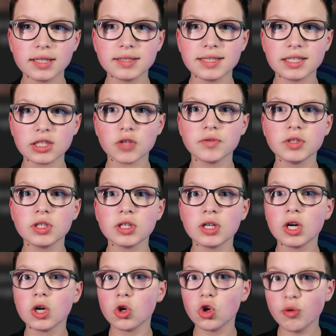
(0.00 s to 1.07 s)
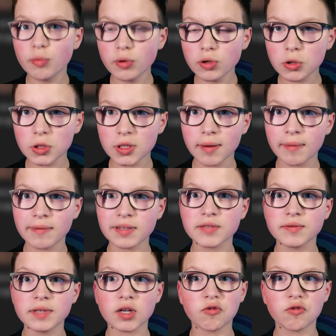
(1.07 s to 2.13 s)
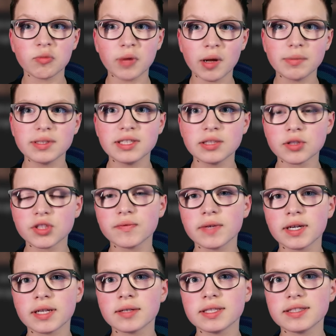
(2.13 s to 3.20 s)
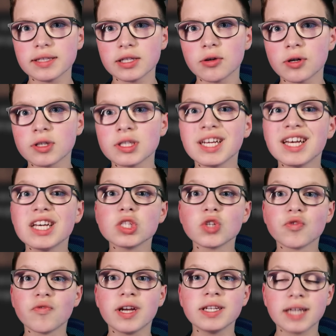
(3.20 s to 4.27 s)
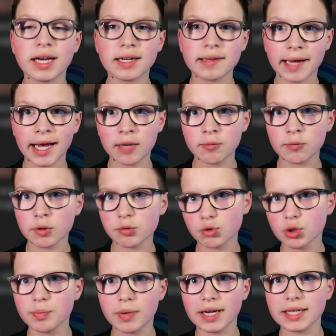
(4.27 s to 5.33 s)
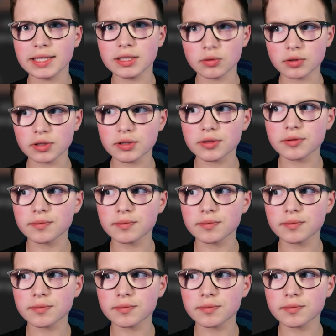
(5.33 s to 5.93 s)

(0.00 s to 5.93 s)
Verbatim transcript: zeige ich euch, wie ihr Ubuntu-Server, was wir halt auf normalen PC nutzen werden, installieren könnt, sofern ihr halt keinen Raspberry Pi nutzt.